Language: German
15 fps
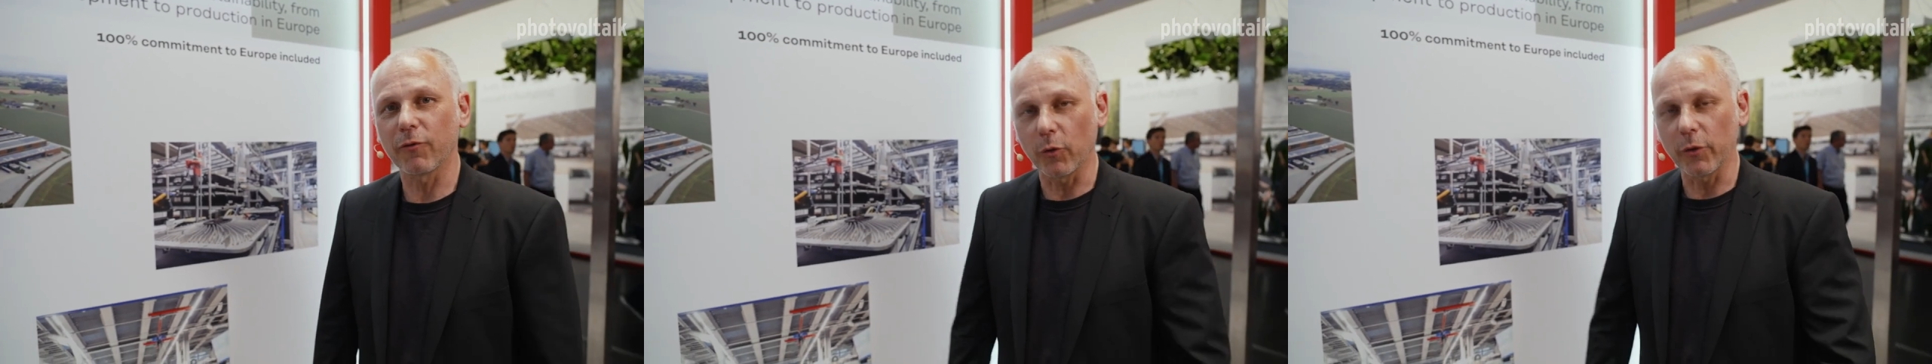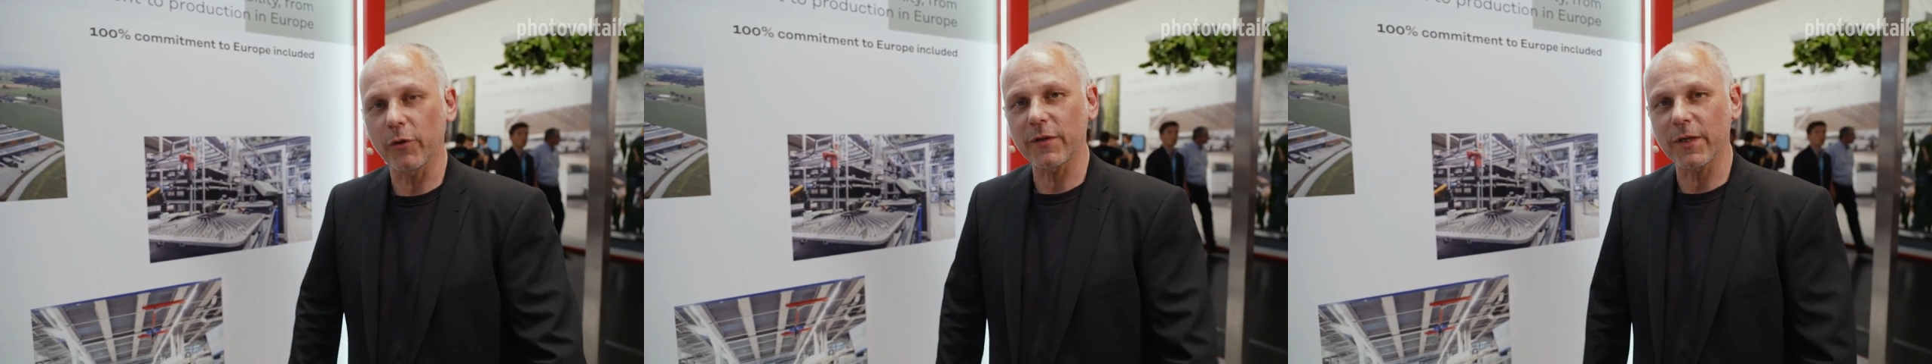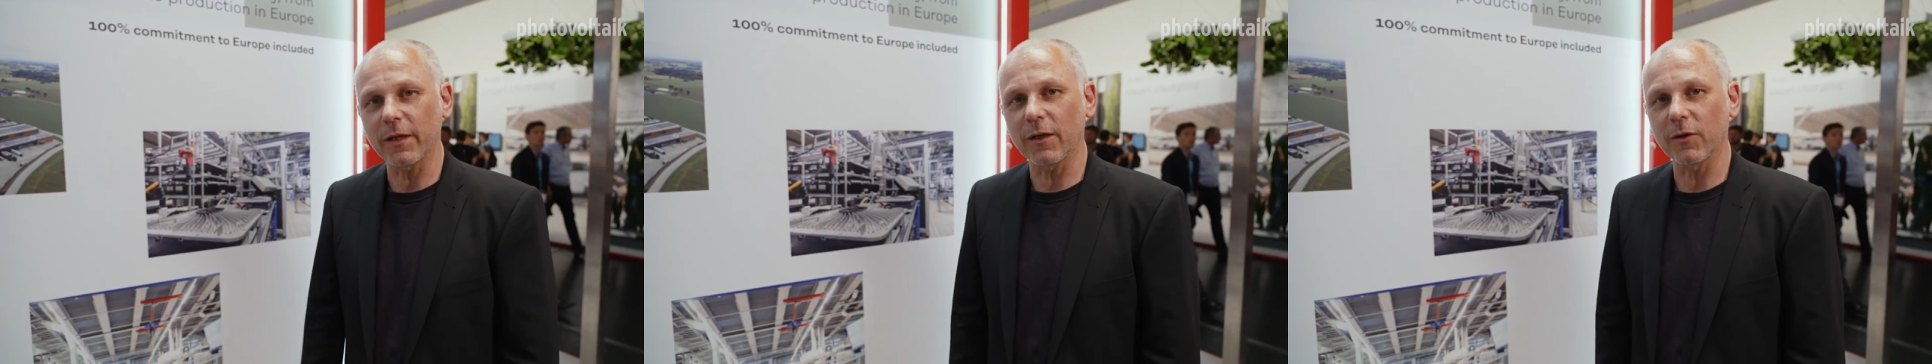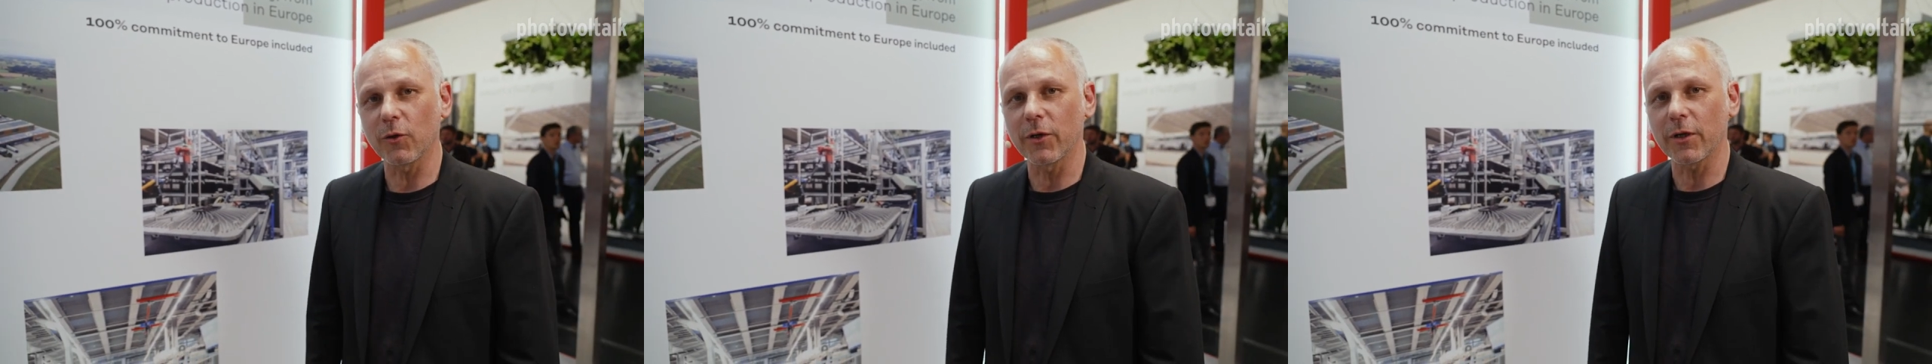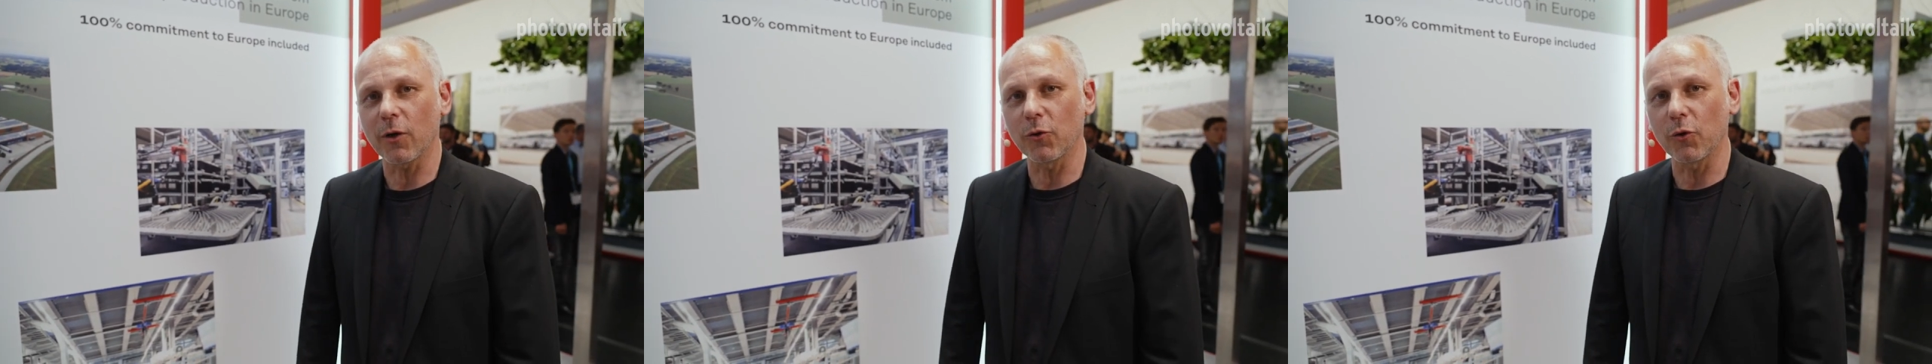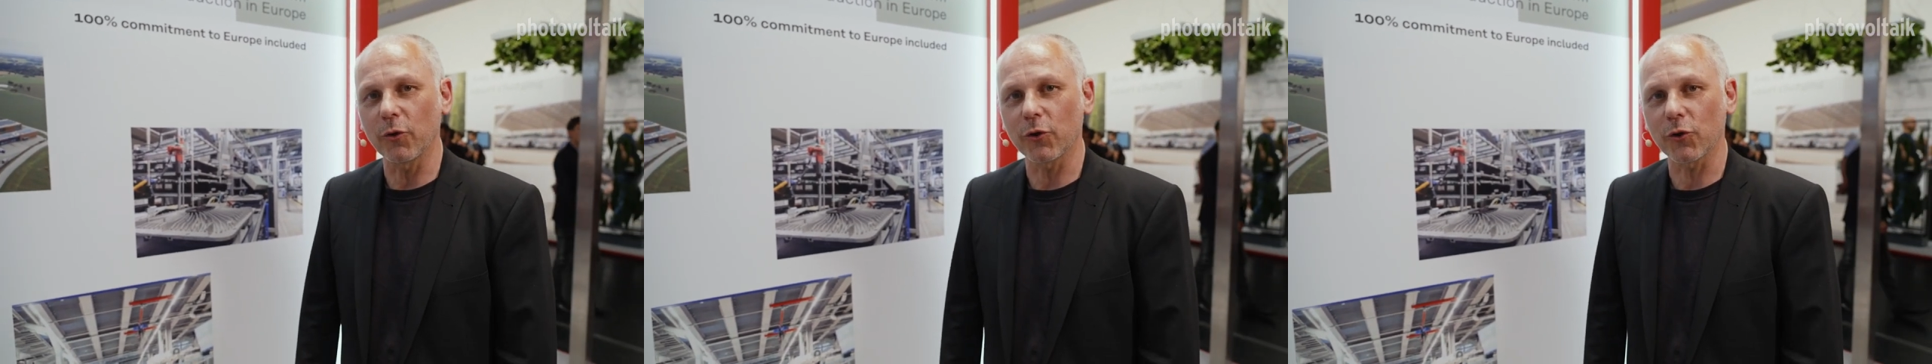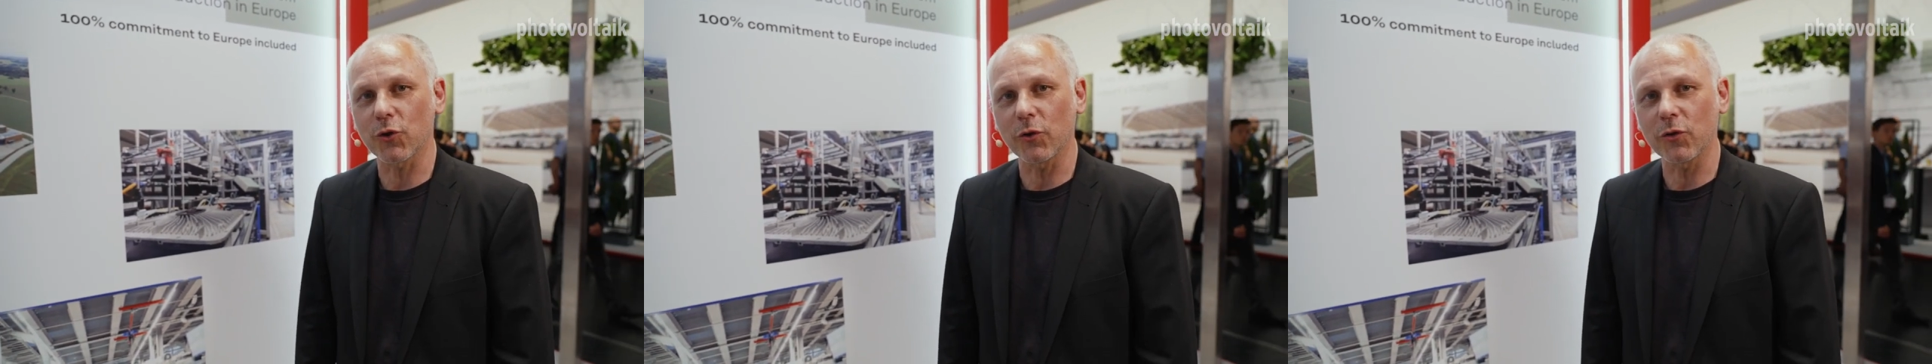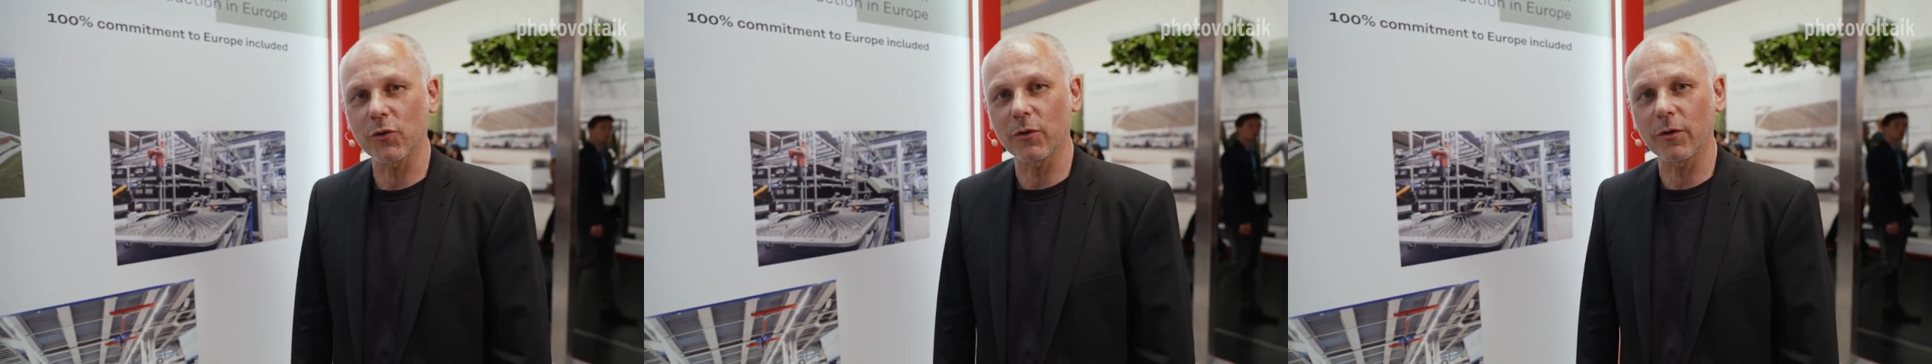Fronius hat natürlich auch eine
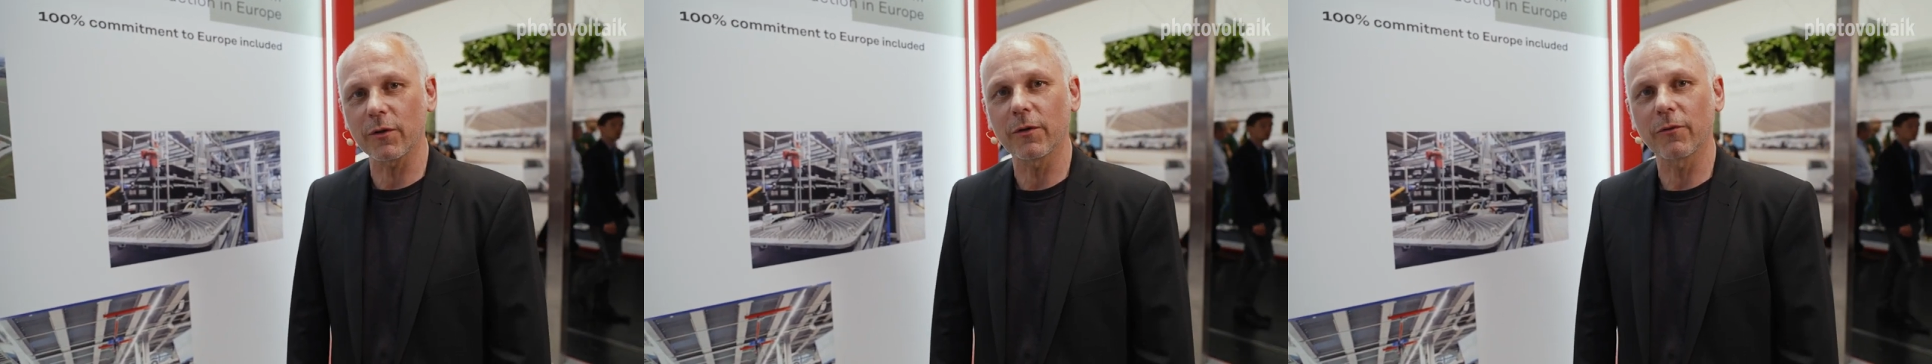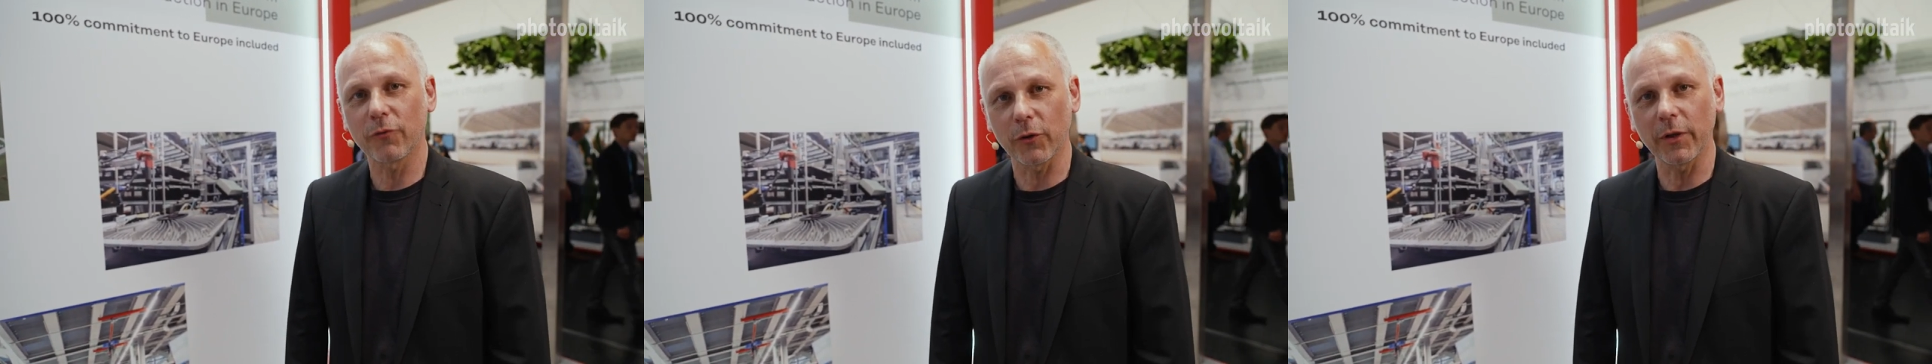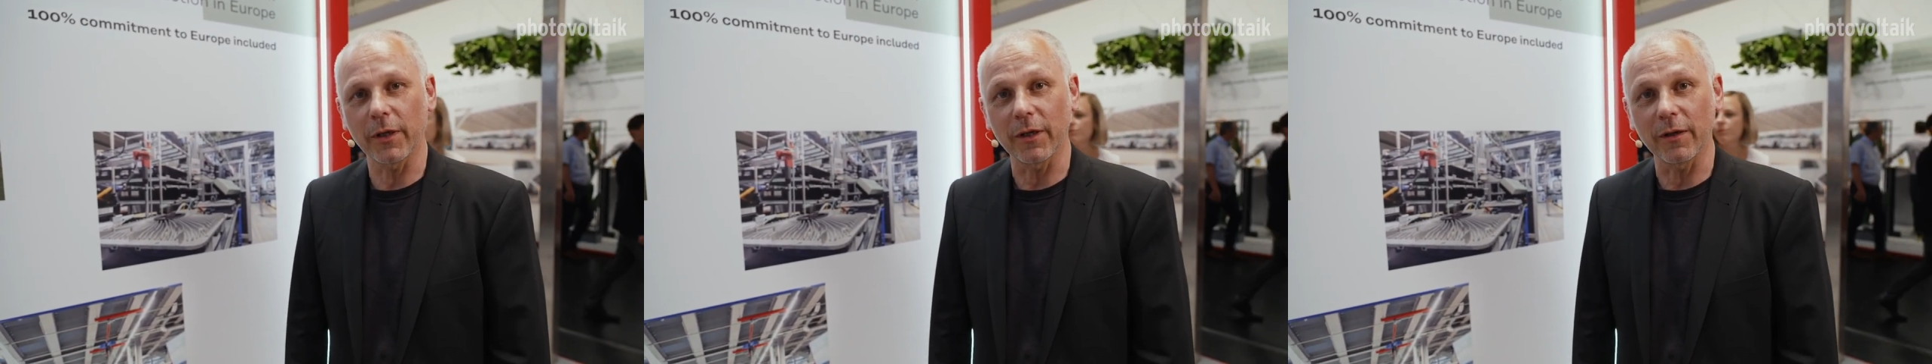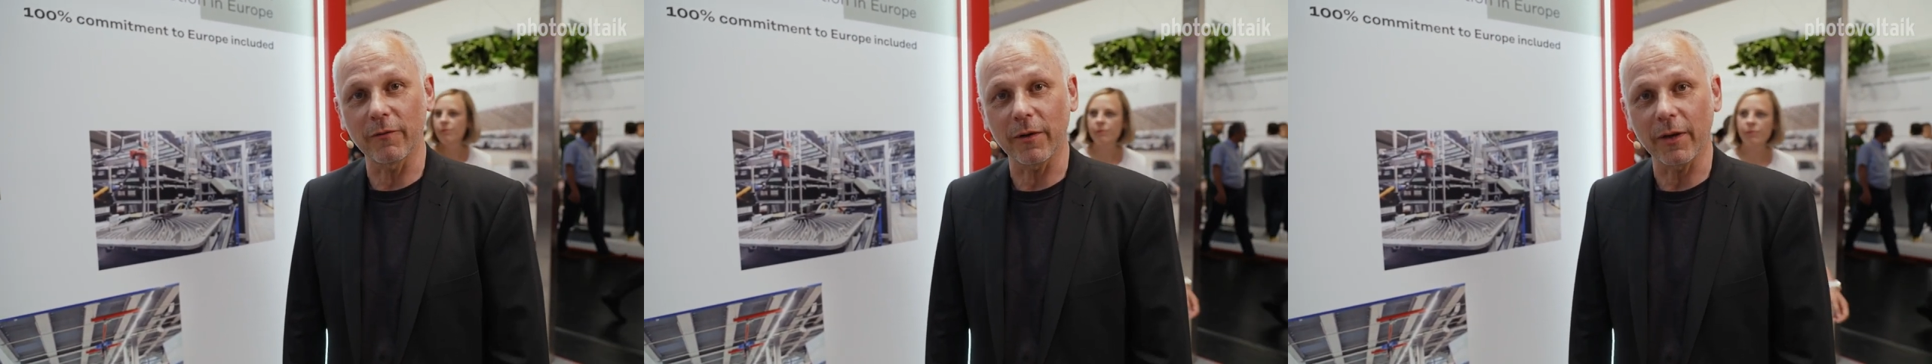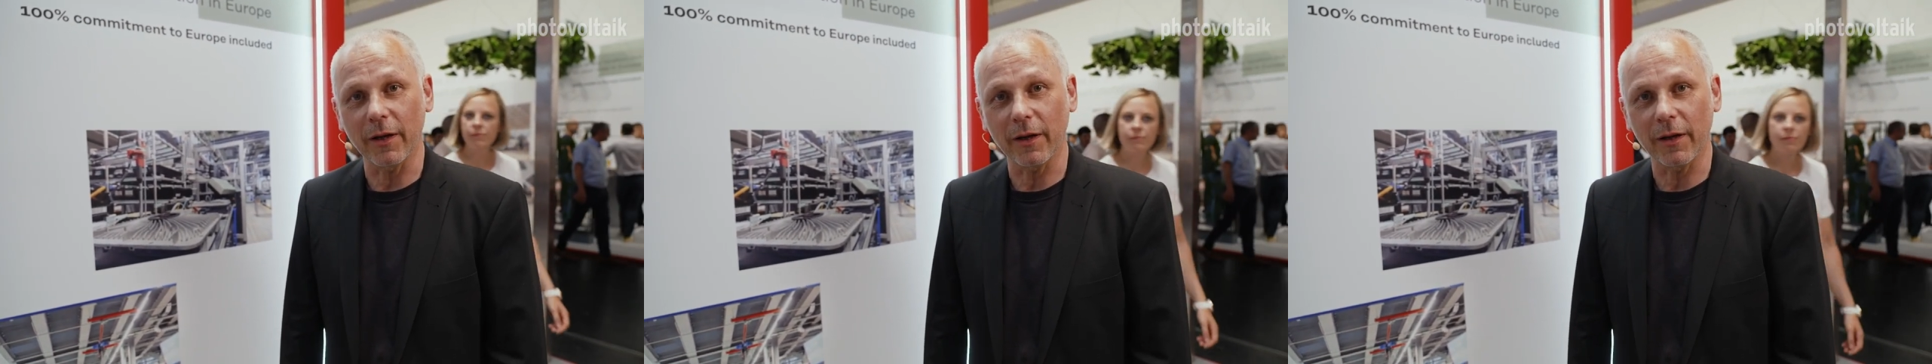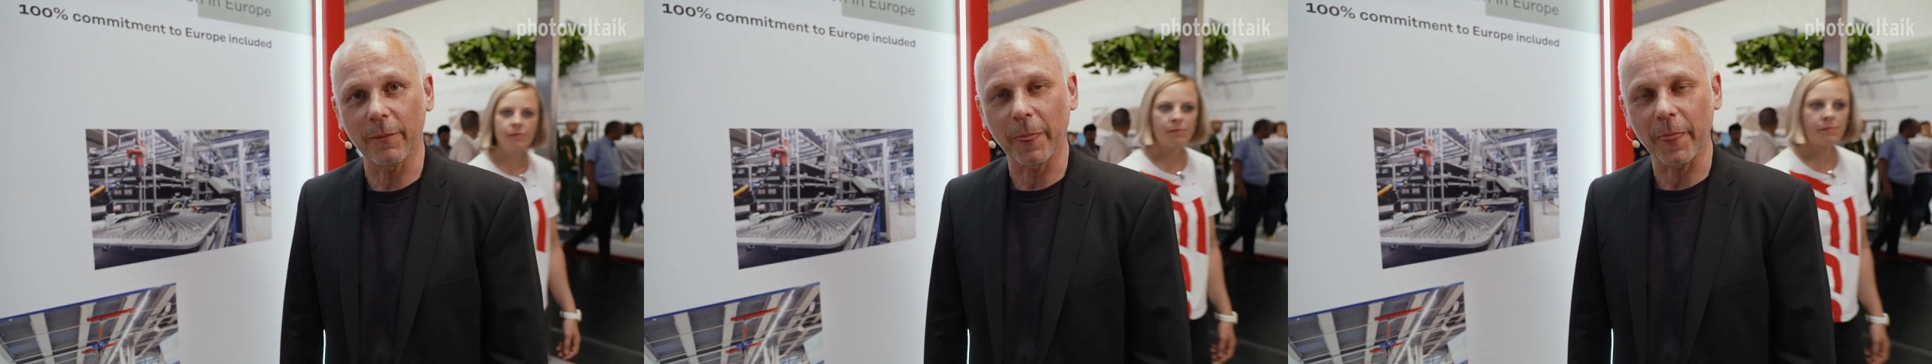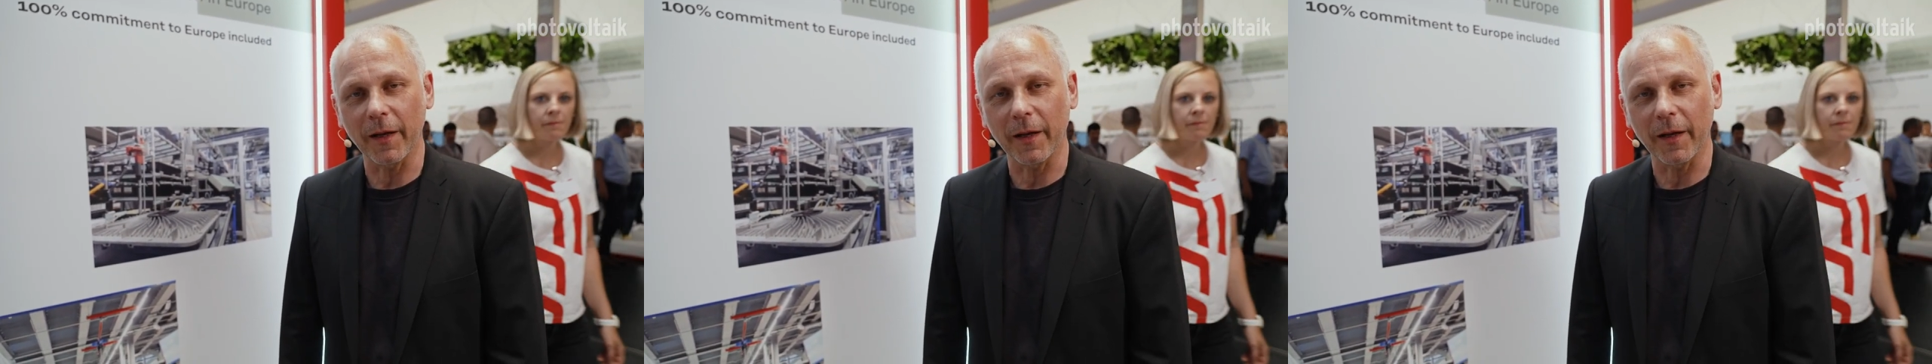Unterstützung für die äh, äh,